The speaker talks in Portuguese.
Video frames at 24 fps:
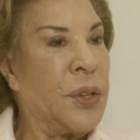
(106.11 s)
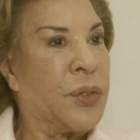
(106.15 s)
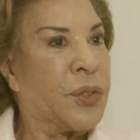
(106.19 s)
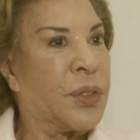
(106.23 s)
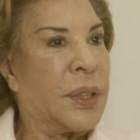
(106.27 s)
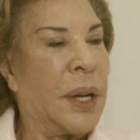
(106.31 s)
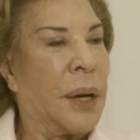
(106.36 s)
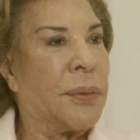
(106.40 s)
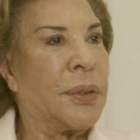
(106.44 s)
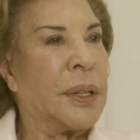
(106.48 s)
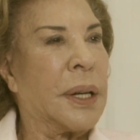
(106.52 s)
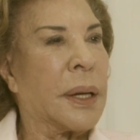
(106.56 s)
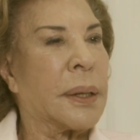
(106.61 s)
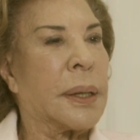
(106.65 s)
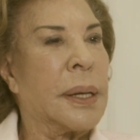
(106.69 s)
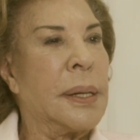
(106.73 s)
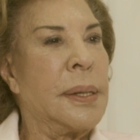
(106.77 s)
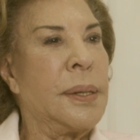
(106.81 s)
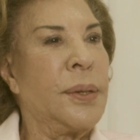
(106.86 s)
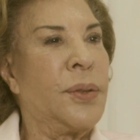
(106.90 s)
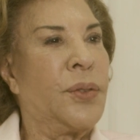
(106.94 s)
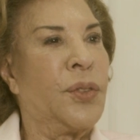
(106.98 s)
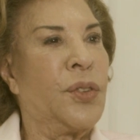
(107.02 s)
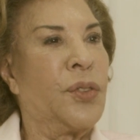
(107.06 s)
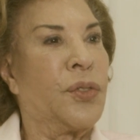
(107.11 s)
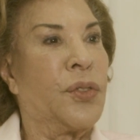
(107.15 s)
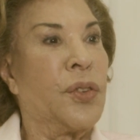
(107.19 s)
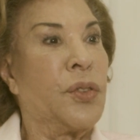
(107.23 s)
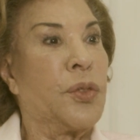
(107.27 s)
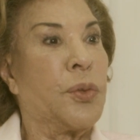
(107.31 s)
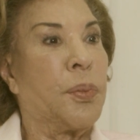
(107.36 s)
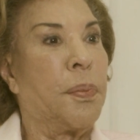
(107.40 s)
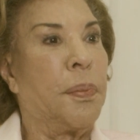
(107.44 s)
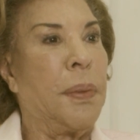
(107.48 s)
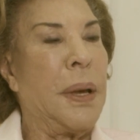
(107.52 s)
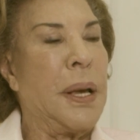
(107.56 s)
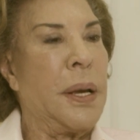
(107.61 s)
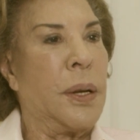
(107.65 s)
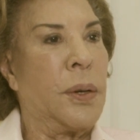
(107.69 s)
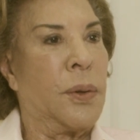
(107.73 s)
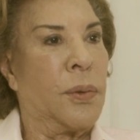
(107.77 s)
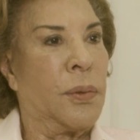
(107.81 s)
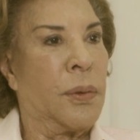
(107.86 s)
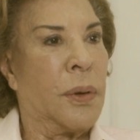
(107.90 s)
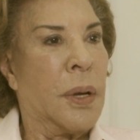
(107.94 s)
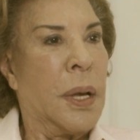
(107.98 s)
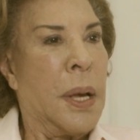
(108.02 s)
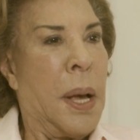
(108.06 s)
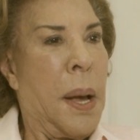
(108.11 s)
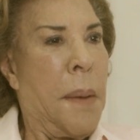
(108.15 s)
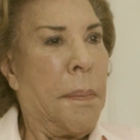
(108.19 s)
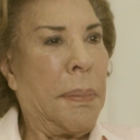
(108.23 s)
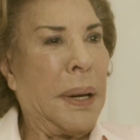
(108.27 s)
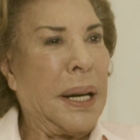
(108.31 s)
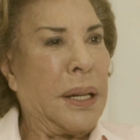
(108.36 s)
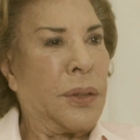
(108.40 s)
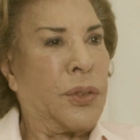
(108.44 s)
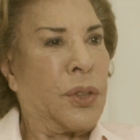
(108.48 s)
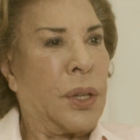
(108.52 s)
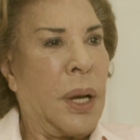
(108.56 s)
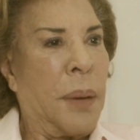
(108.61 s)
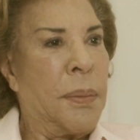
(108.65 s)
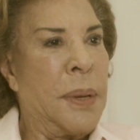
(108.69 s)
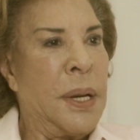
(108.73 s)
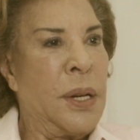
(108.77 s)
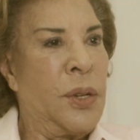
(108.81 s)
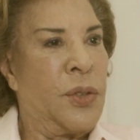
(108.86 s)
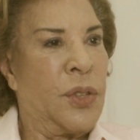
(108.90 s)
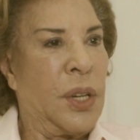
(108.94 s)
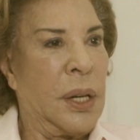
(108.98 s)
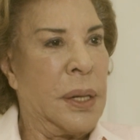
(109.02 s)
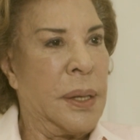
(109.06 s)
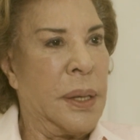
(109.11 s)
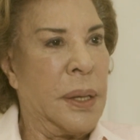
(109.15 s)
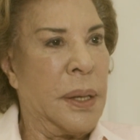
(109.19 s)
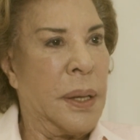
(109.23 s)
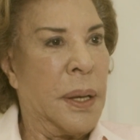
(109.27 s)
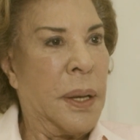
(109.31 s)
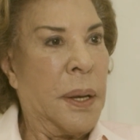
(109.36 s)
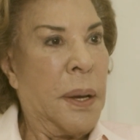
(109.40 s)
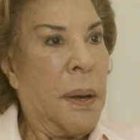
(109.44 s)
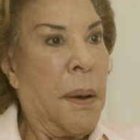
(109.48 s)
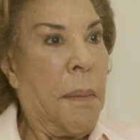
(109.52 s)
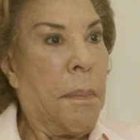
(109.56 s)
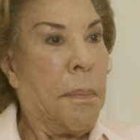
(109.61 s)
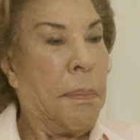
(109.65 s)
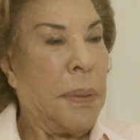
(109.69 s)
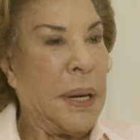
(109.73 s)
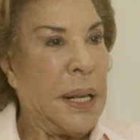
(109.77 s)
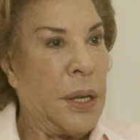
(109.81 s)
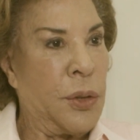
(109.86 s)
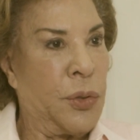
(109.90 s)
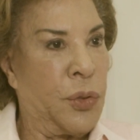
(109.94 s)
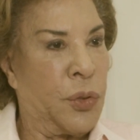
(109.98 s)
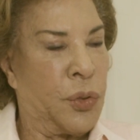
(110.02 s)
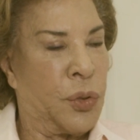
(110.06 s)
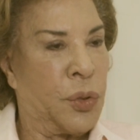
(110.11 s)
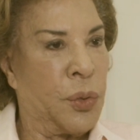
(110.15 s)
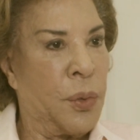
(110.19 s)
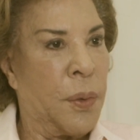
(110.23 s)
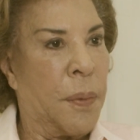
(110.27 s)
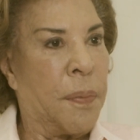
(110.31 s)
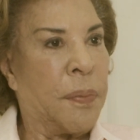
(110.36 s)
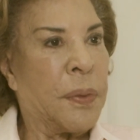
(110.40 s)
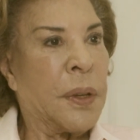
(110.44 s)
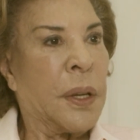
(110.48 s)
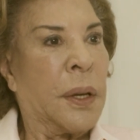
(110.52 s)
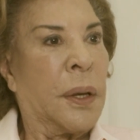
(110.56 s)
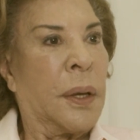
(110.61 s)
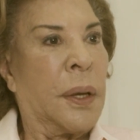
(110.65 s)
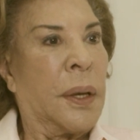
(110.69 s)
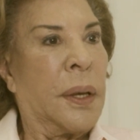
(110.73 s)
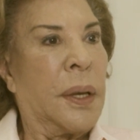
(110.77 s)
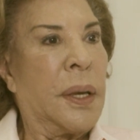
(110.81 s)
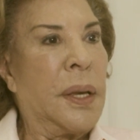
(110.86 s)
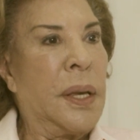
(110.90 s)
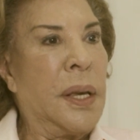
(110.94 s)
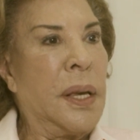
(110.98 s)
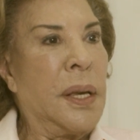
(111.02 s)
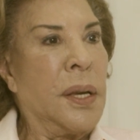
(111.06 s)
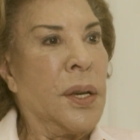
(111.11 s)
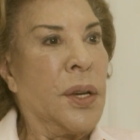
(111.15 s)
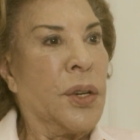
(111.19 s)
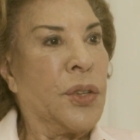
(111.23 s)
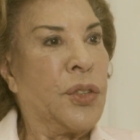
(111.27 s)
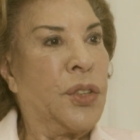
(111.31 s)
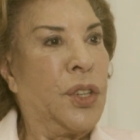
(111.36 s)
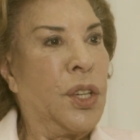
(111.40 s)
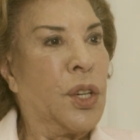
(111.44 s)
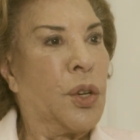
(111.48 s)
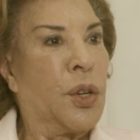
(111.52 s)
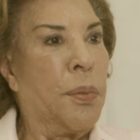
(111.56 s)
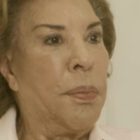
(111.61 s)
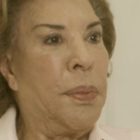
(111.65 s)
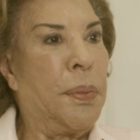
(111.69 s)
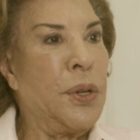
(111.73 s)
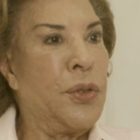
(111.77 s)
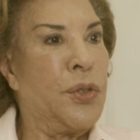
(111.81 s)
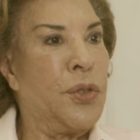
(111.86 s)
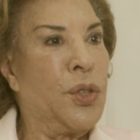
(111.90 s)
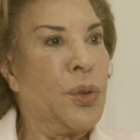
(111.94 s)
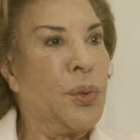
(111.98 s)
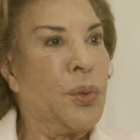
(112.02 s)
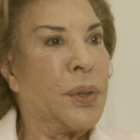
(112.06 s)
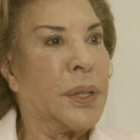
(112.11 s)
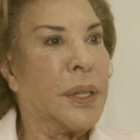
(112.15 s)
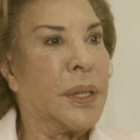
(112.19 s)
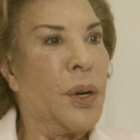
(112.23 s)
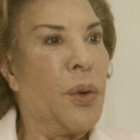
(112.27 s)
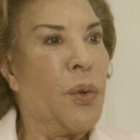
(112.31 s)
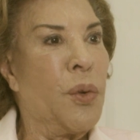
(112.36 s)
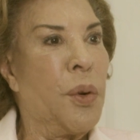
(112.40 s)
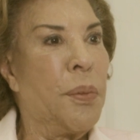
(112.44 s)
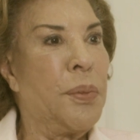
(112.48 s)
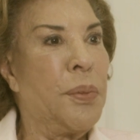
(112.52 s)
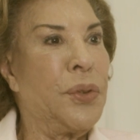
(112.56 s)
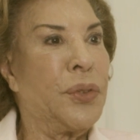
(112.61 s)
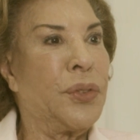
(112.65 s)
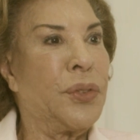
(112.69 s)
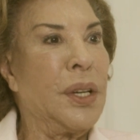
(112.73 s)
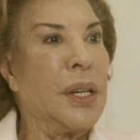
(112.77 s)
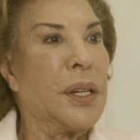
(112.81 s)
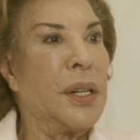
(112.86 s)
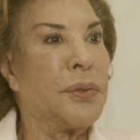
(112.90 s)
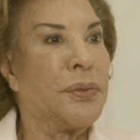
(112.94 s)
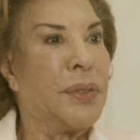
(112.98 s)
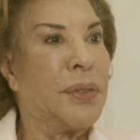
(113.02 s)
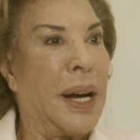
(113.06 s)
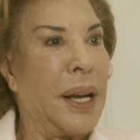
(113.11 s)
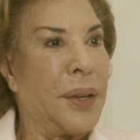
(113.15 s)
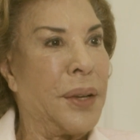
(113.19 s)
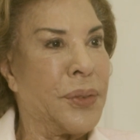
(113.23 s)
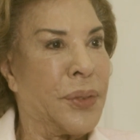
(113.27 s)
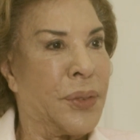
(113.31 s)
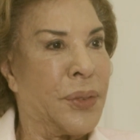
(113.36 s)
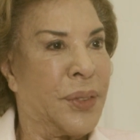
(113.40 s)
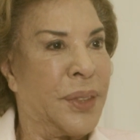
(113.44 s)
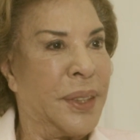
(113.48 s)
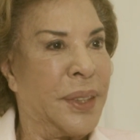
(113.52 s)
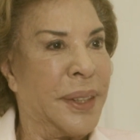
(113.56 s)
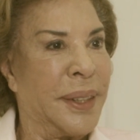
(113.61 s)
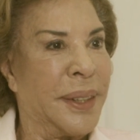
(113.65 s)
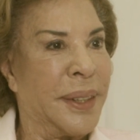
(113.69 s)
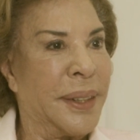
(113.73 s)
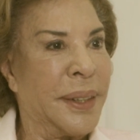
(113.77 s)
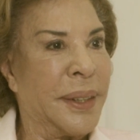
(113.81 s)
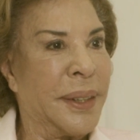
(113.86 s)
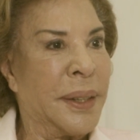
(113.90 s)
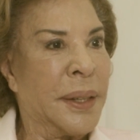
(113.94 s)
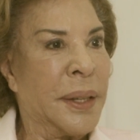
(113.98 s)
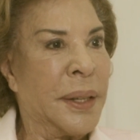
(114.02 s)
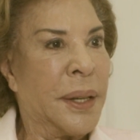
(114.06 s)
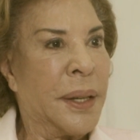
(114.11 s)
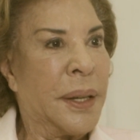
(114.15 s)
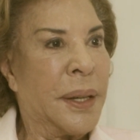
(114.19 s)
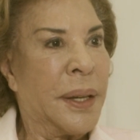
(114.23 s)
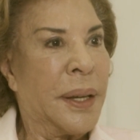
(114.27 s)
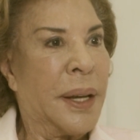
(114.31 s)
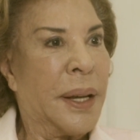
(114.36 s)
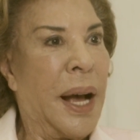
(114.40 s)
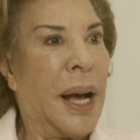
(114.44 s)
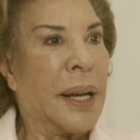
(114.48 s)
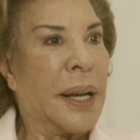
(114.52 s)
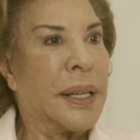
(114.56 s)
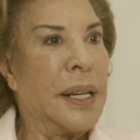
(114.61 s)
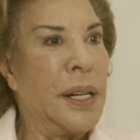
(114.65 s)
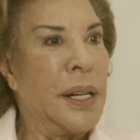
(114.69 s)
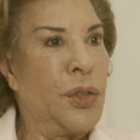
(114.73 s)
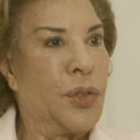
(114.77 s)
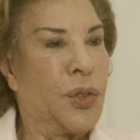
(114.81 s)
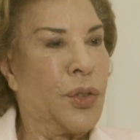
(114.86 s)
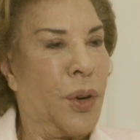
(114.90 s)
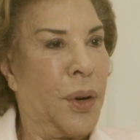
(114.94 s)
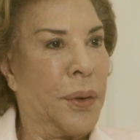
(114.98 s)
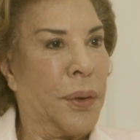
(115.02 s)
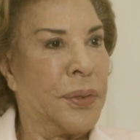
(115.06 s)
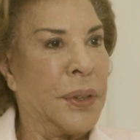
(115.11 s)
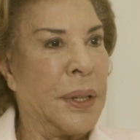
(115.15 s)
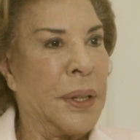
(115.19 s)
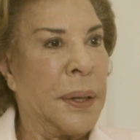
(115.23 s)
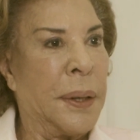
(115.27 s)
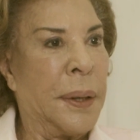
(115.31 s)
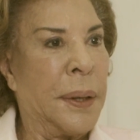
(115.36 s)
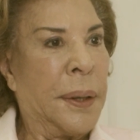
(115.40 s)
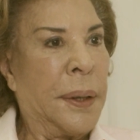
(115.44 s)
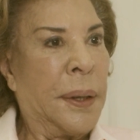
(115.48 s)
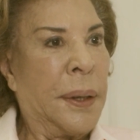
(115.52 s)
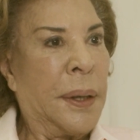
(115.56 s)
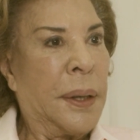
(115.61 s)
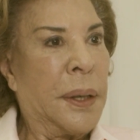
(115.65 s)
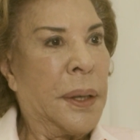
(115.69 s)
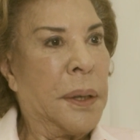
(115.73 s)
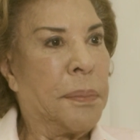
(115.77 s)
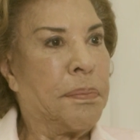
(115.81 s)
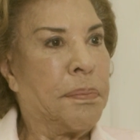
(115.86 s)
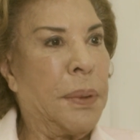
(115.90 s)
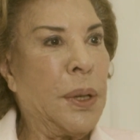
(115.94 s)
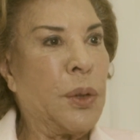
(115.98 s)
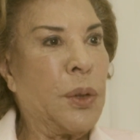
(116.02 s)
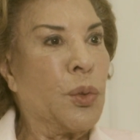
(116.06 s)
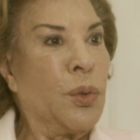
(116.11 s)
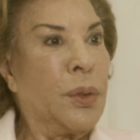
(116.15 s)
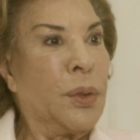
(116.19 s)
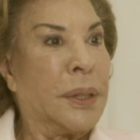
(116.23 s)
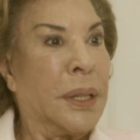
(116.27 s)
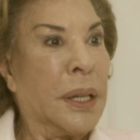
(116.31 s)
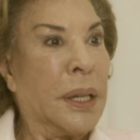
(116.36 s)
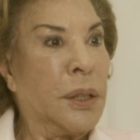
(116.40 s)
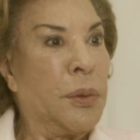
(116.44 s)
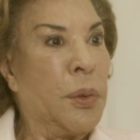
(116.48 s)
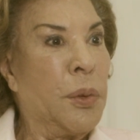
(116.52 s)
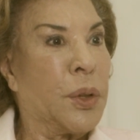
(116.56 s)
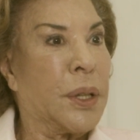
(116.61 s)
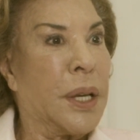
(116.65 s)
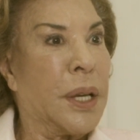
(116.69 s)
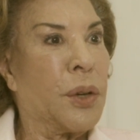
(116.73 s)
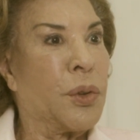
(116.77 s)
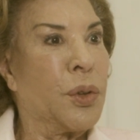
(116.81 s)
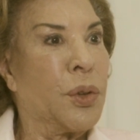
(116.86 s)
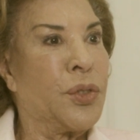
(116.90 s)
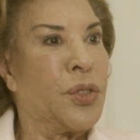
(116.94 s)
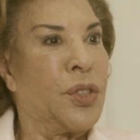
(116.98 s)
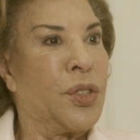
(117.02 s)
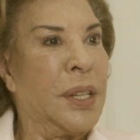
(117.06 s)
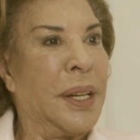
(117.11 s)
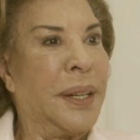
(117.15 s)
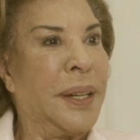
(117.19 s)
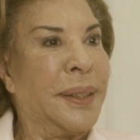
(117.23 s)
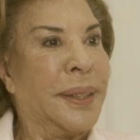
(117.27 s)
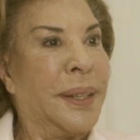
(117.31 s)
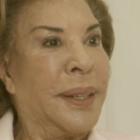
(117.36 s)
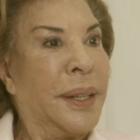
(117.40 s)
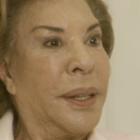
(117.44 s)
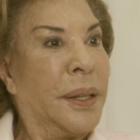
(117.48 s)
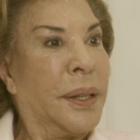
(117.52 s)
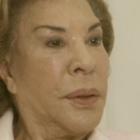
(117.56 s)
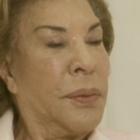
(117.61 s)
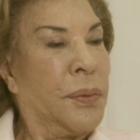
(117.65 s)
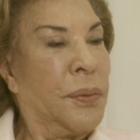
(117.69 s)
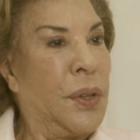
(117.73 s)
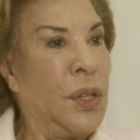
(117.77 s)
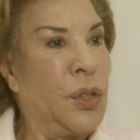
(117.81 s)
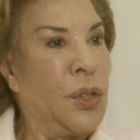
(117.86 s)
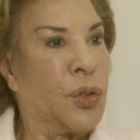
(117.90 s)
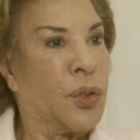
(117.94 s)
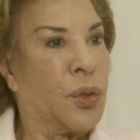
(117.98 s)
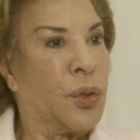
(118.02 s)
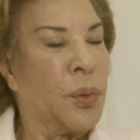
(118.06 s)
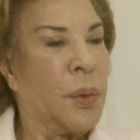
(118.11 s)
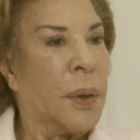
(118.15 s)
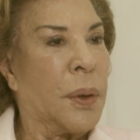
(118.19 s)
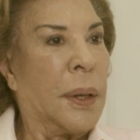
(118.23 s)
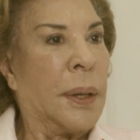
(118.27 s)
estava naquele desespero, praticamente ali preso. E Chico pediu que eu observasse aquele jovem e perguntando o que, que eu tinha visto.